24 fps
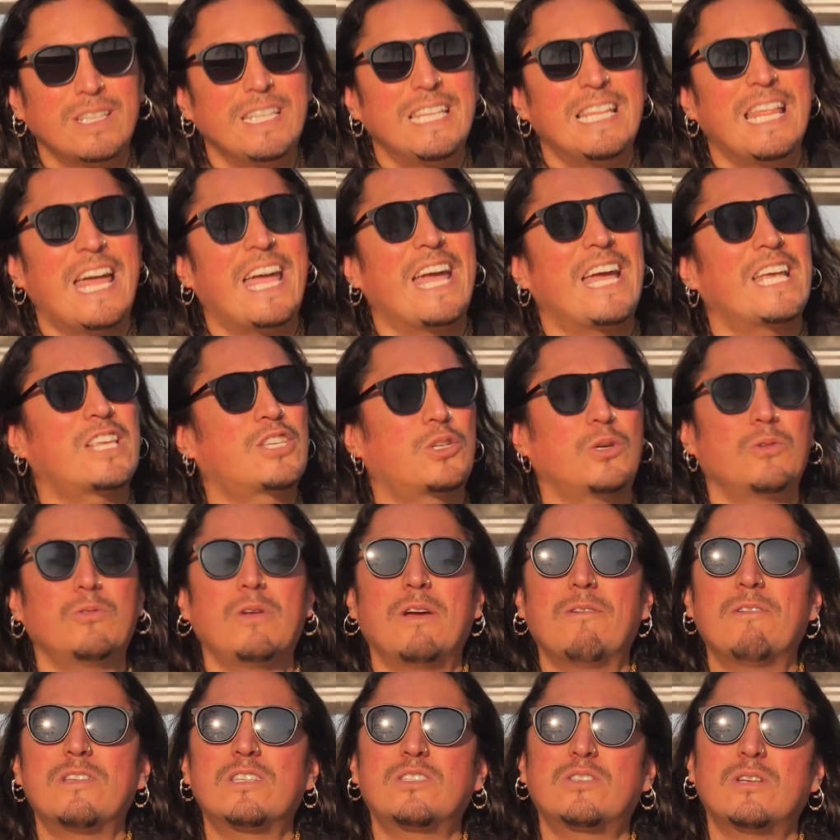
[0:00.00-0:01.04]
De hecho,
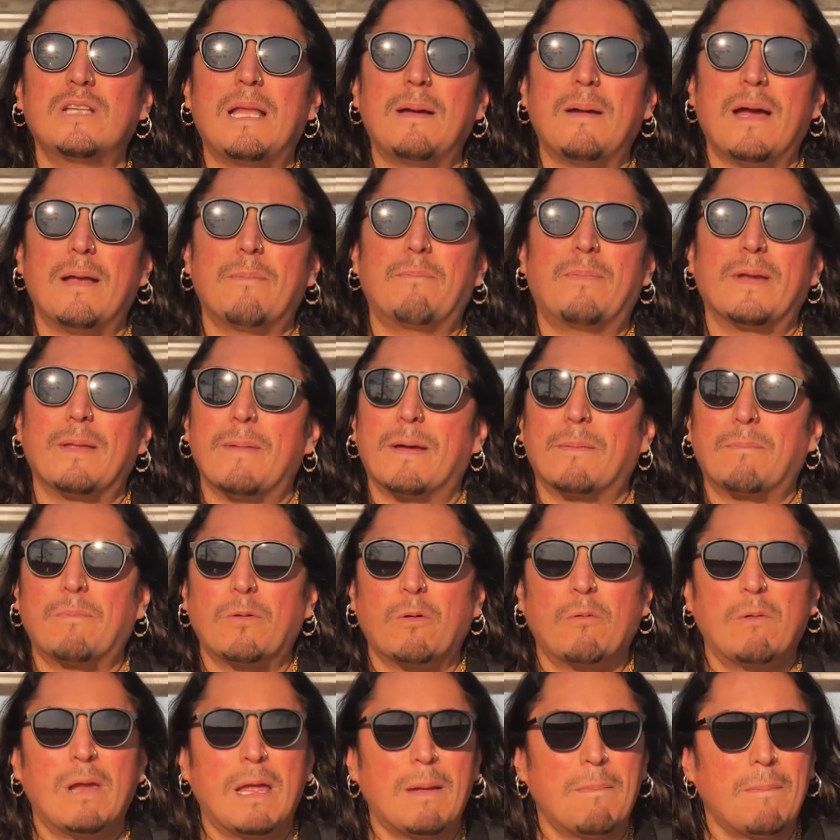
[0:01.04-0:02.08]
no he visto el primer
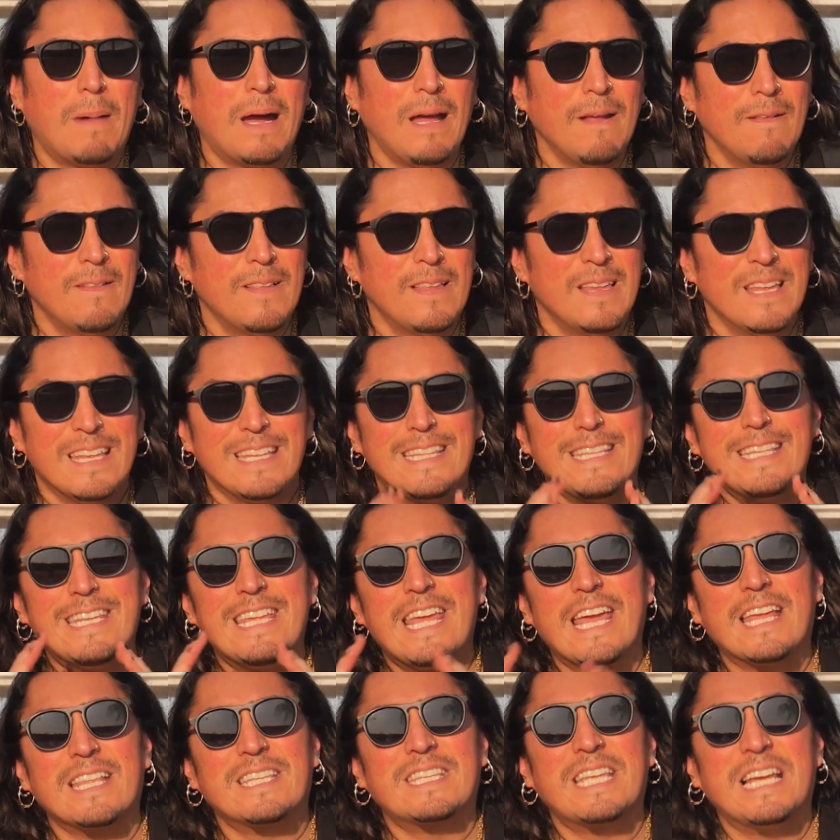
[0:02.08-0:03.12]
problema
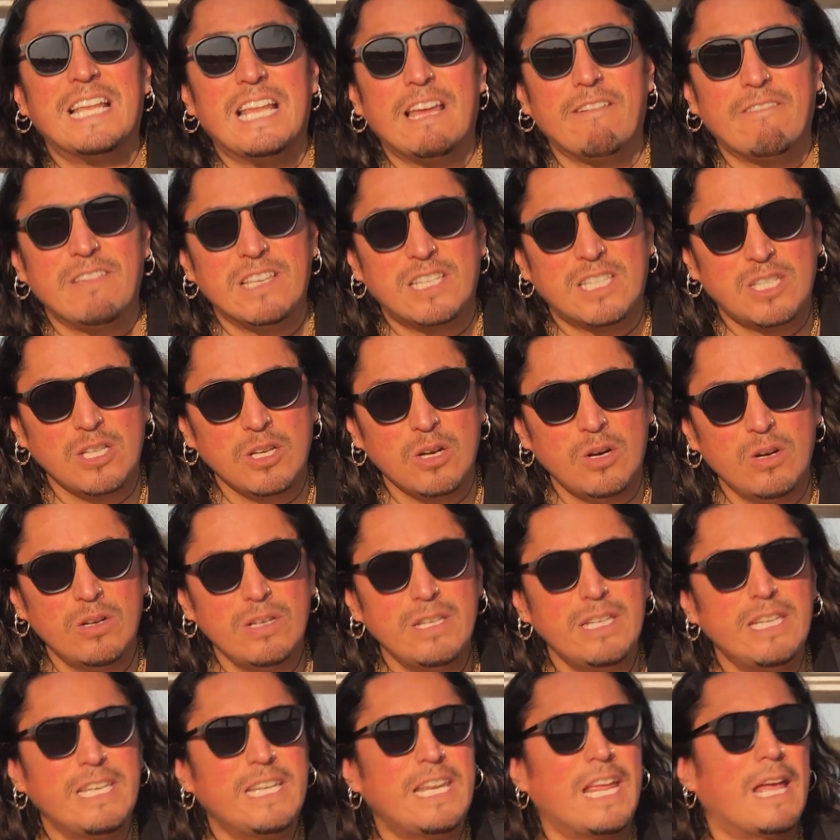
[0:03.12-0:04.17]
ni en
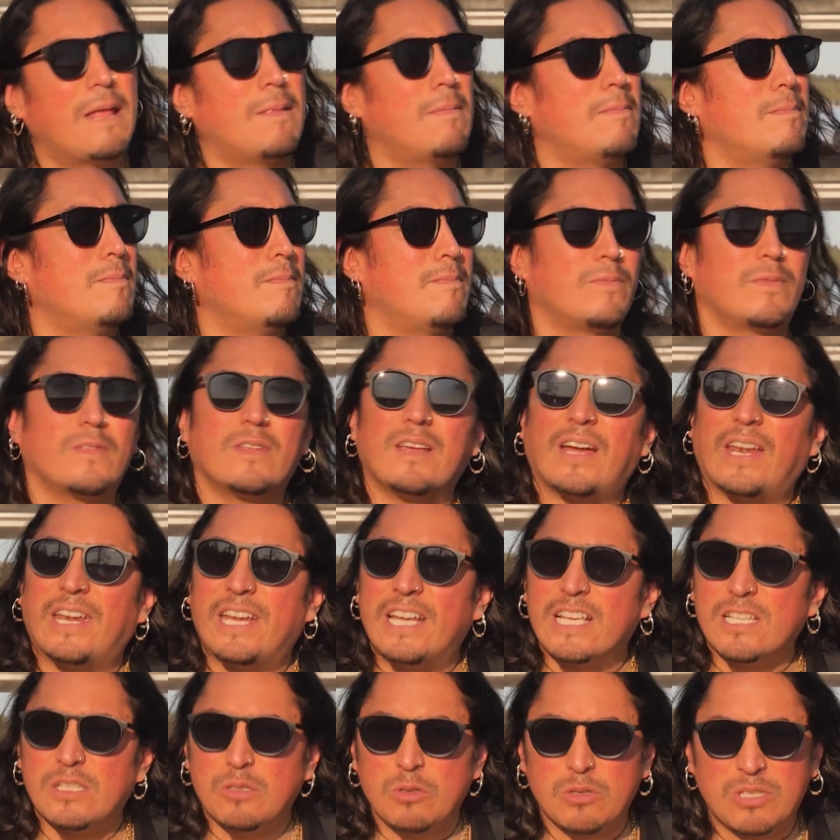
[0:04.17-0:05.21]
televisión ni en
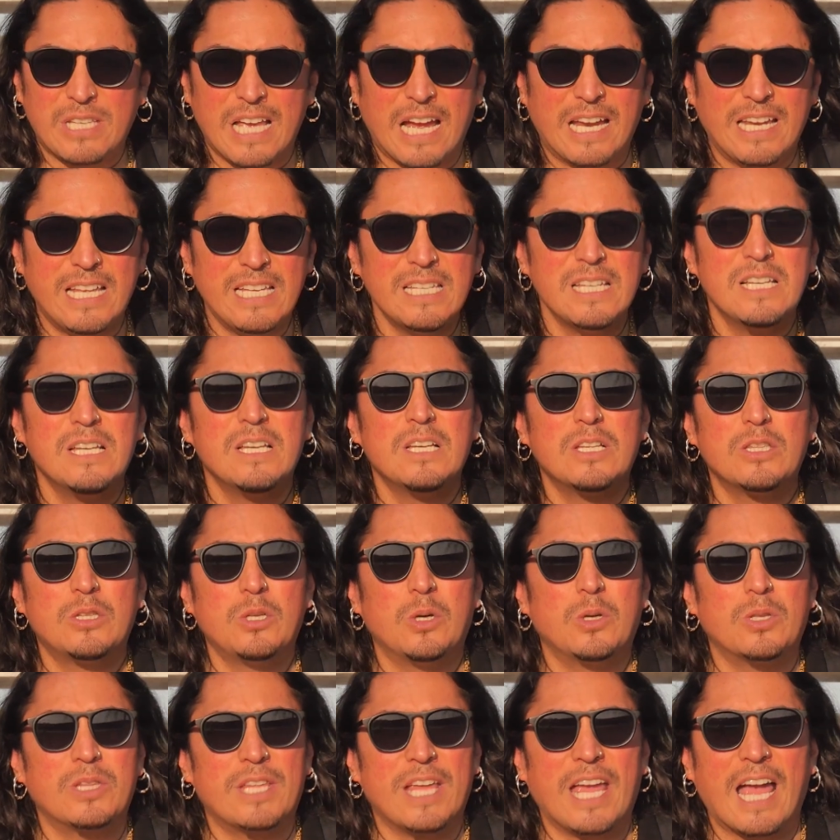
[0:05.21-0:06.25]
redes sociales
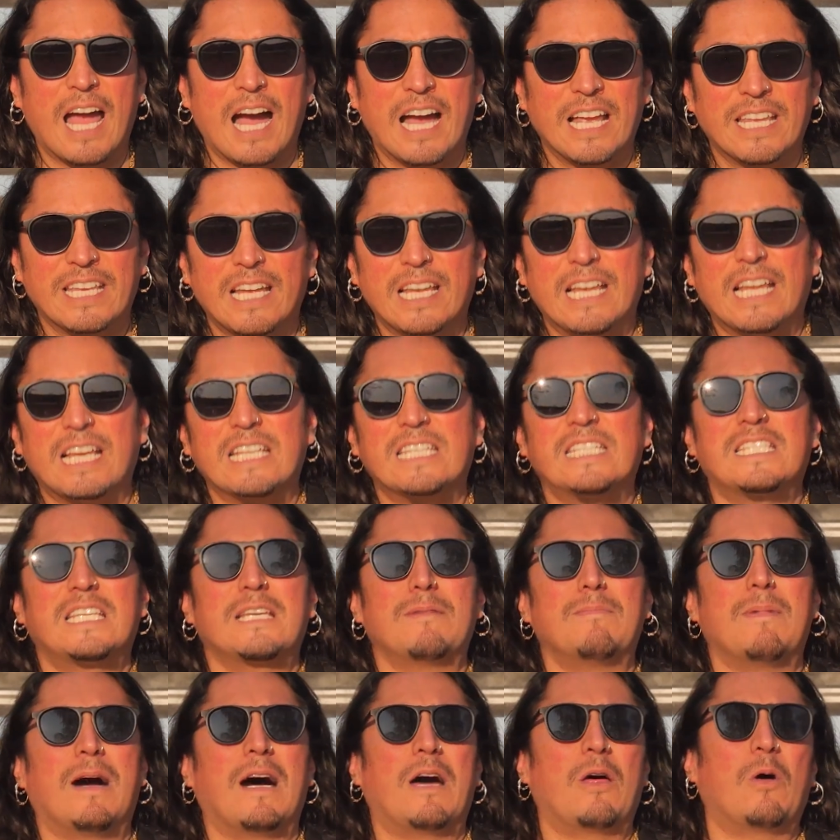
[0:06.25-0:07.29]
donde hayan
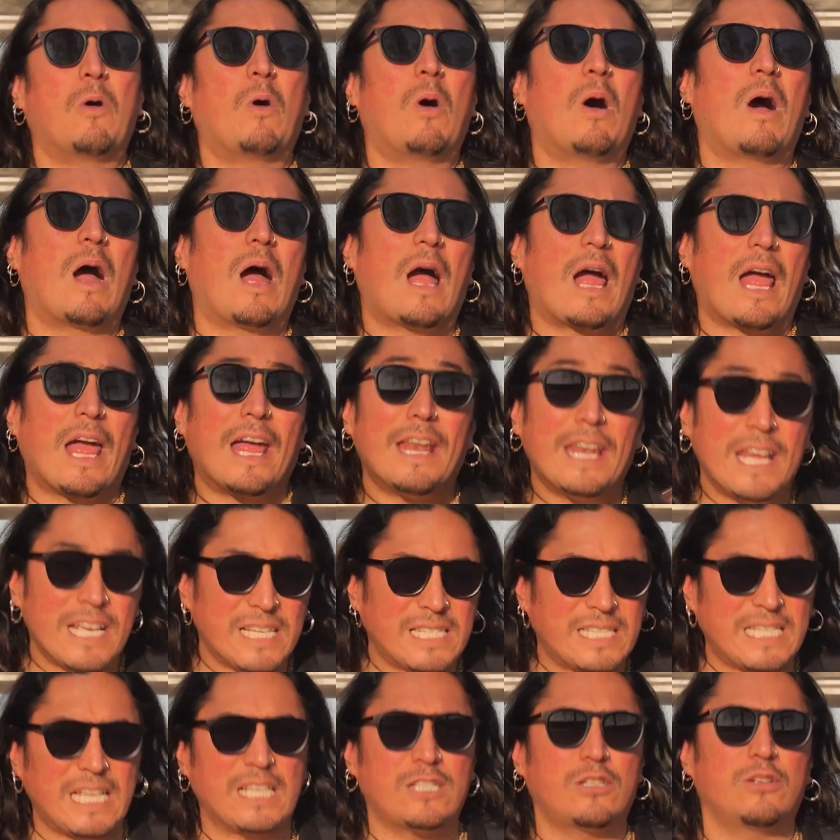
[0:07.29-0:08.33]
lastimado en
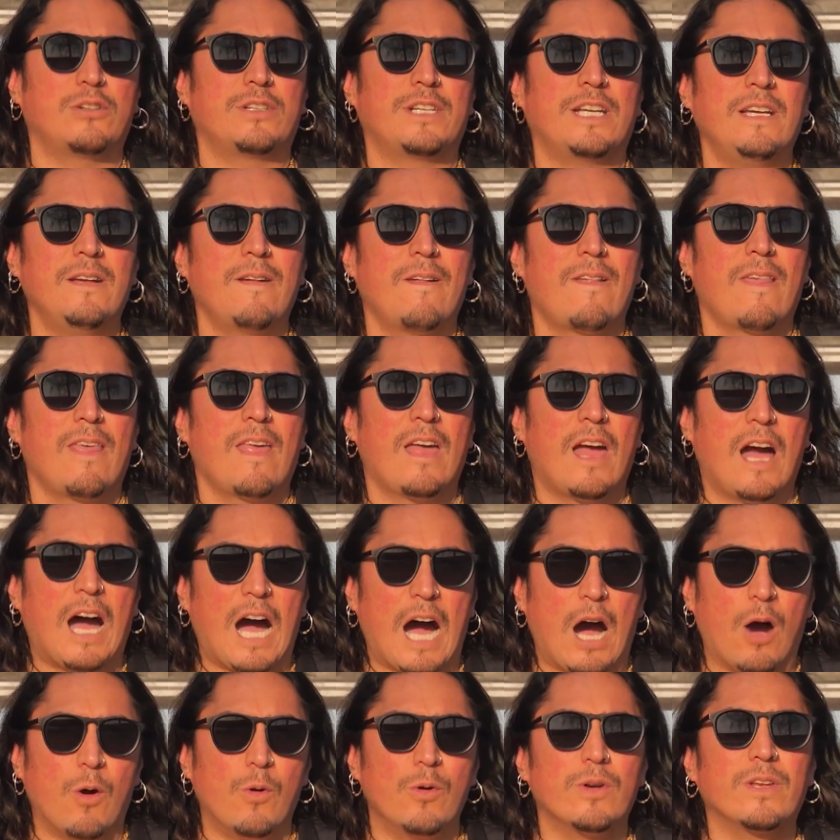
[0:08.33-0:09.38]
esta zona
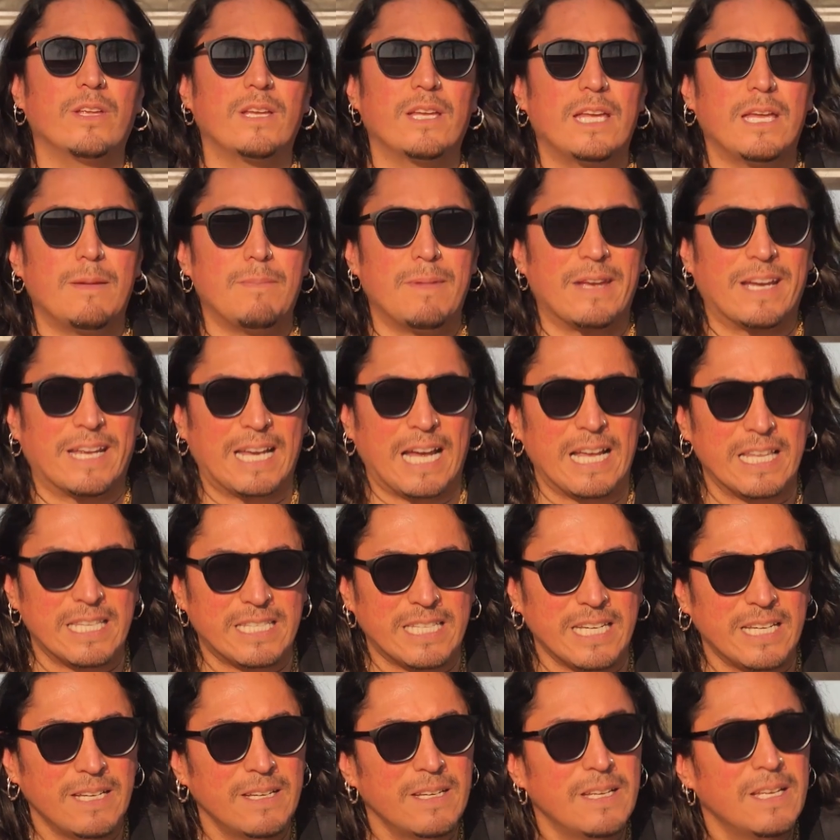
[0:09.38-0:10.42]
a un
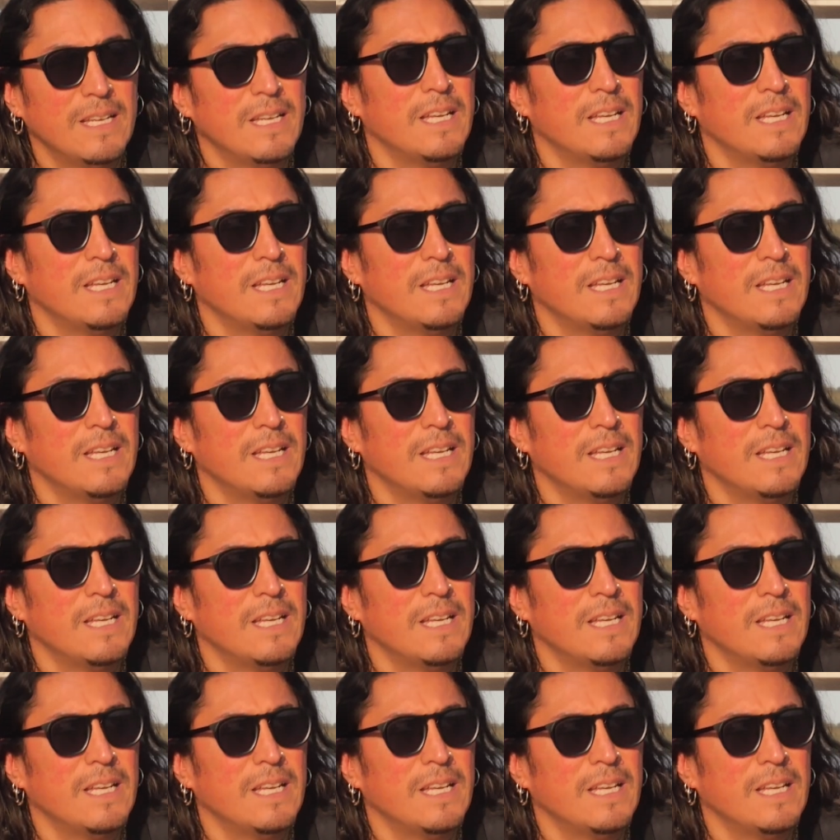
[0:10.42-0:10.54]
inmigrante.